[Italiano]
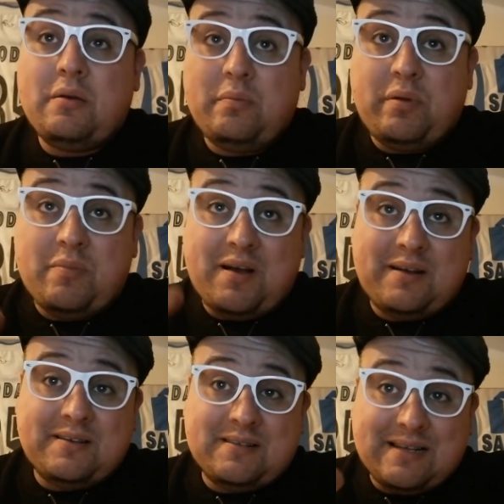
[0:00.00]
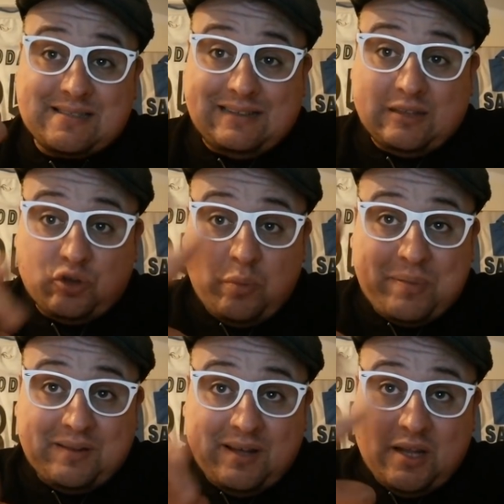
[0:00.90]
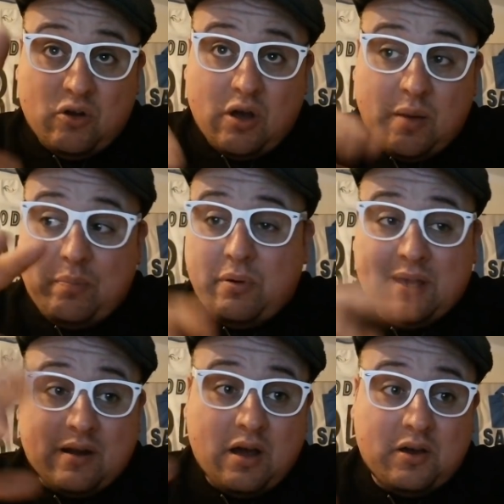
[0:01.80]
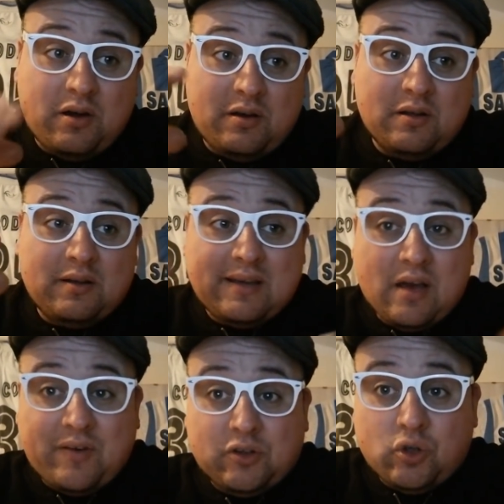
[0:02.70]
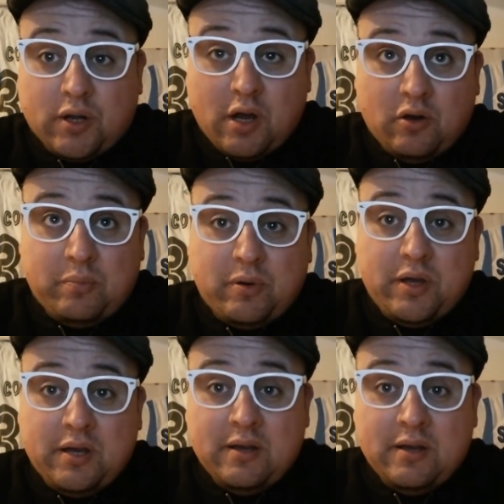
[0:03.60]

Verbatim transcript: prima ha scaldato il piedino e poi Kragel, che ha fatto Kragel poi?